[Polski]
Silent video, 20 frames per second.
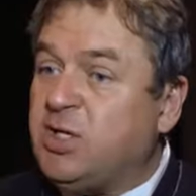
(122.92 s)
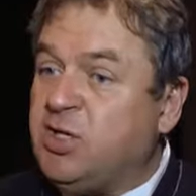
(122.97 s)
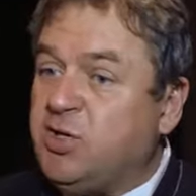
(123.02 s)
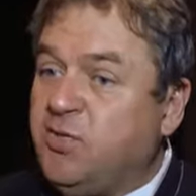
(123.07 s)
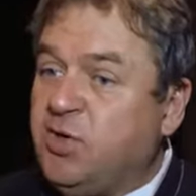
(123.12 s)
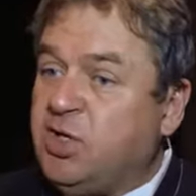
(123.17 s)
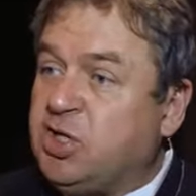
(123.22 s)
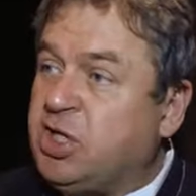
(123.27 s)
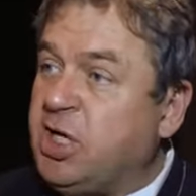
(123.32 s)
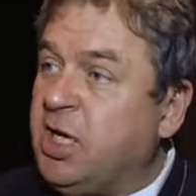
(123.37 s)

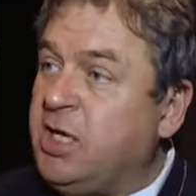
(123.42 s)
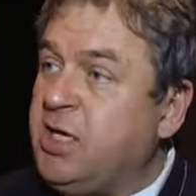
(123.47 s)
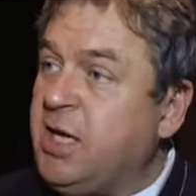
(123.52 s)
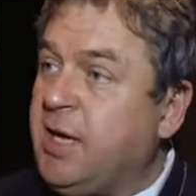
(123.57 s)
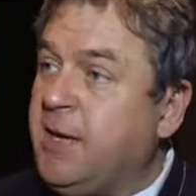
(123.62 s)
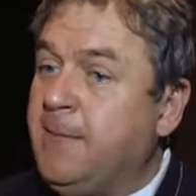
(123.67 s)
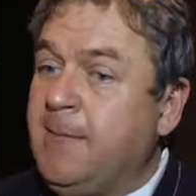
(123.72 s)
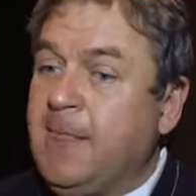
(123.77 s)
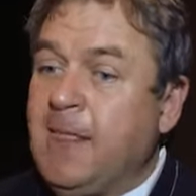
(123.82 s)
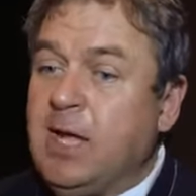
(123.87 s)

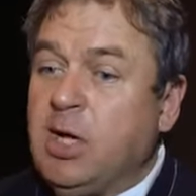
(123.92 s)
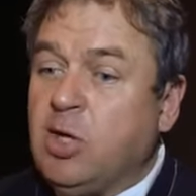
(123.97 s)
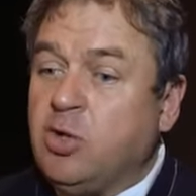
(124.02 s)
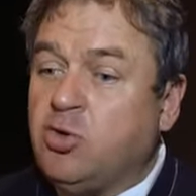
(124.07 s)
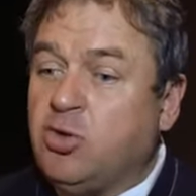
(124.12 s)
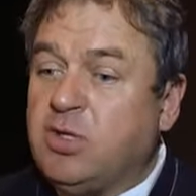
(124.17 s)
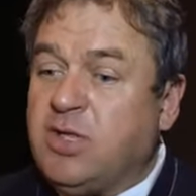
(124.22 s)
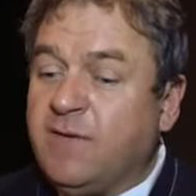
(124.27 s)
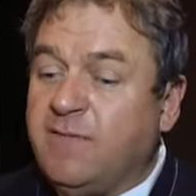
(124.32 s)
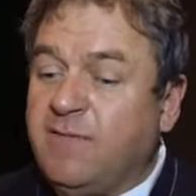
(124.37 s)
ćwiczenie
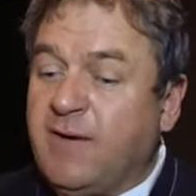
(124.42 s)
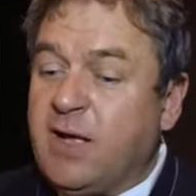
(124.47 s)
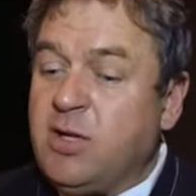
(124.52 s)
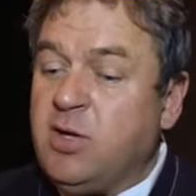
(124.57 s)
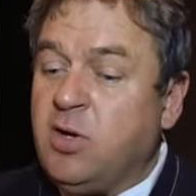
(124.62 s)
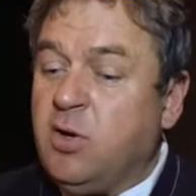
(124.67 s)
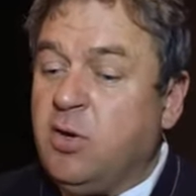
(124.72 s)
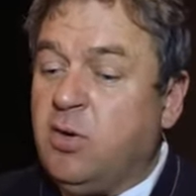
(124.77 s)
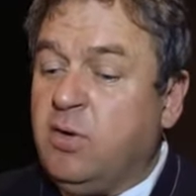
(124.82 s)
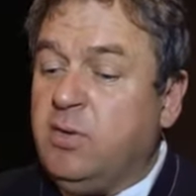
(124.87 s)

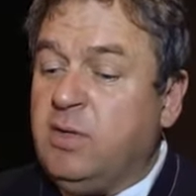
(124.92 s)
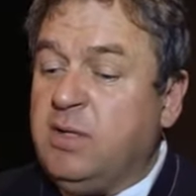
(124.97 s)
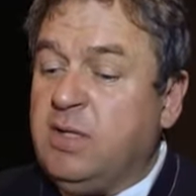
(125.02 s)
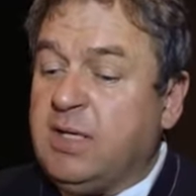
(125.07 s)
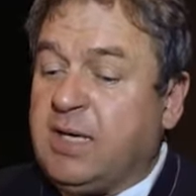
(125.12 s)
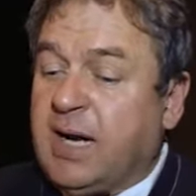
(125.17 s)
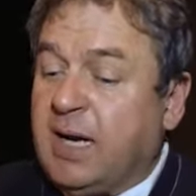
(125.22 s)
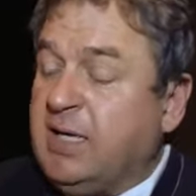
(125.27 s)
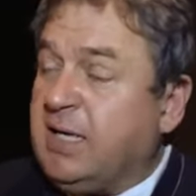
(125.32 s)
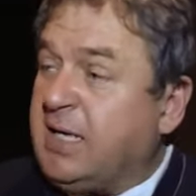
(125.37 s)
dodawania
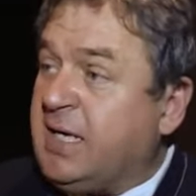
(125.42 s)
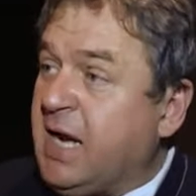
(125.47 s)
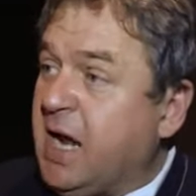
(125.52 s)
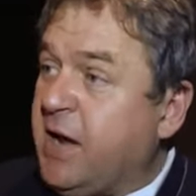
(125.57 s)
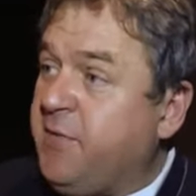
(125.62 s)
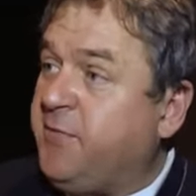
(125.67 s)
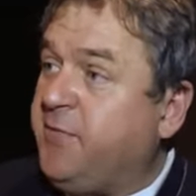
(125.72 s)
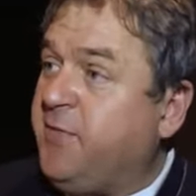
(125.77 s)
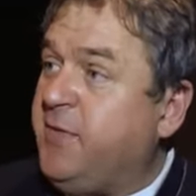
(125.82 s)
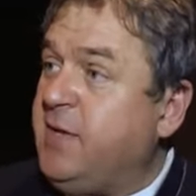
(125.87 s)

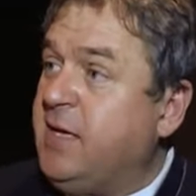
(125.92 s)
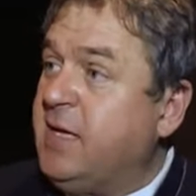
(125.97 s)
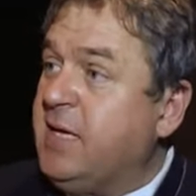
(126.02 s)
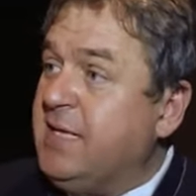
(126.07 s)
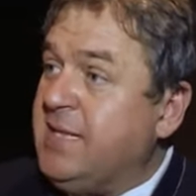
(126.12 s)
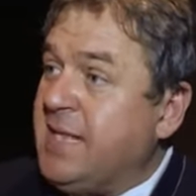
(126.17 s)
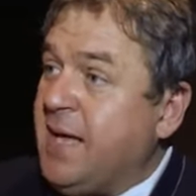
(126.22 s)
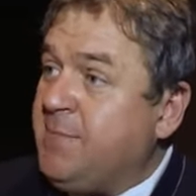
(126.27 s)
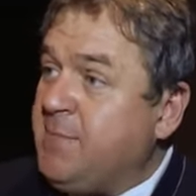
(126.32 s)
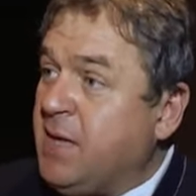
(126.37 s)
kaligrafii
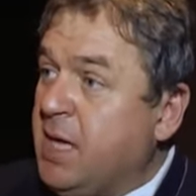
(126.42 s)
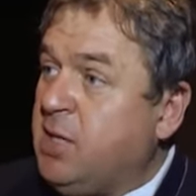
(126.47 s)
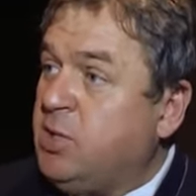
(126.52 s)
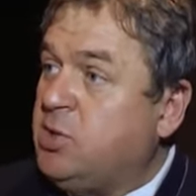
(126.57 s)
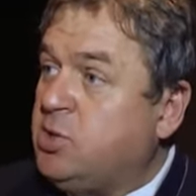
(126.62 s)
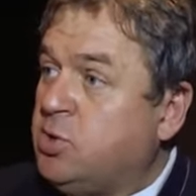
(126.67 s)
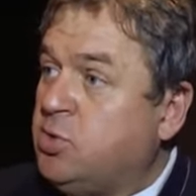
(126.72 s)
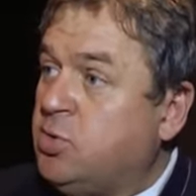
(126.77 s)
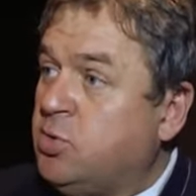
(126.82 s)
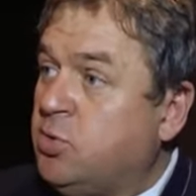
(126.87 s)
na
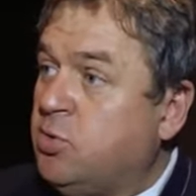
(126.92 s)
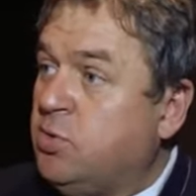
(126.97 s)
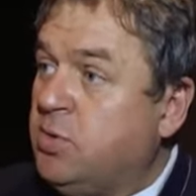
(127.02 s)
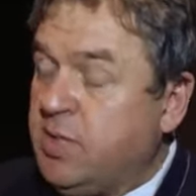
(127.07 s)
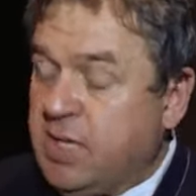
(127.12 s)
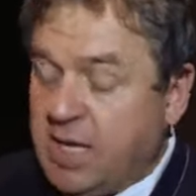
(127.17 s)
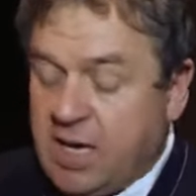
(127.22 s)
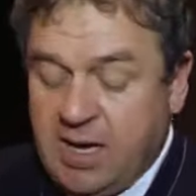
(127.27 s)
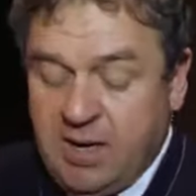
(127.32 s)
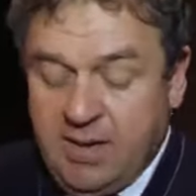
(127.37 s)
miejscu.
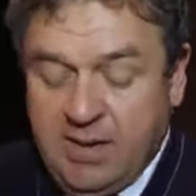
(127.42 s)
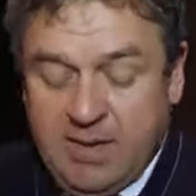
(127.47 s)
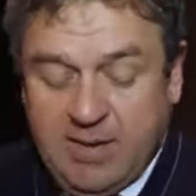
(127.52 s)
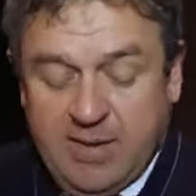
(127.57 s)
Ja?